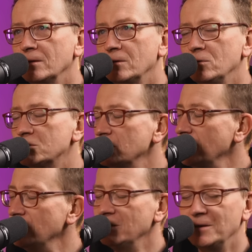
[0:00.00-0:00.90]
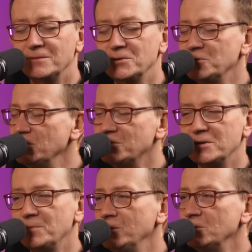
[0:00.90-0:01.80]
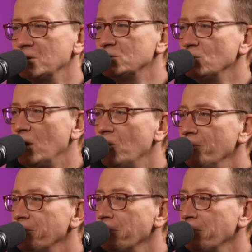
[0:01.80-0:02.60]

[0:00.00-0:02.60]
kurczę, takiej e, w życiu nie słyszałem, żeby ktoś tak słuchał.